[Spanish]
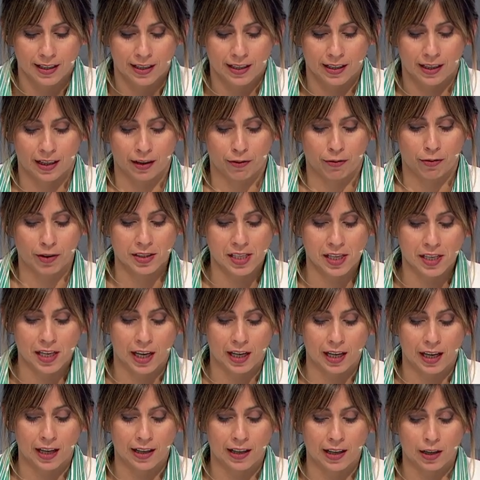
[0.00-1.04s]
que fue
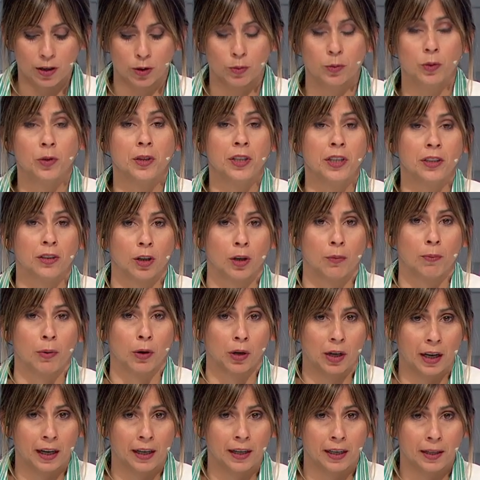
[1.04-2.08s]
señalada como un hito por
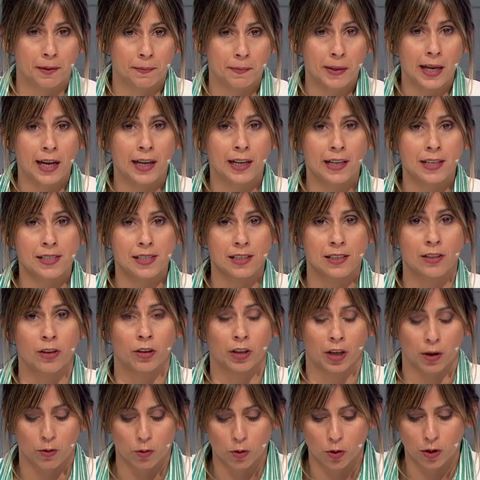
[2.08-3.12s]
las gremiales y lo
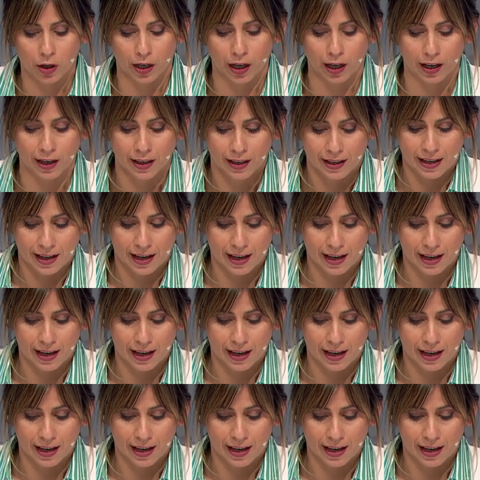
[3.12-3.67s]
que busca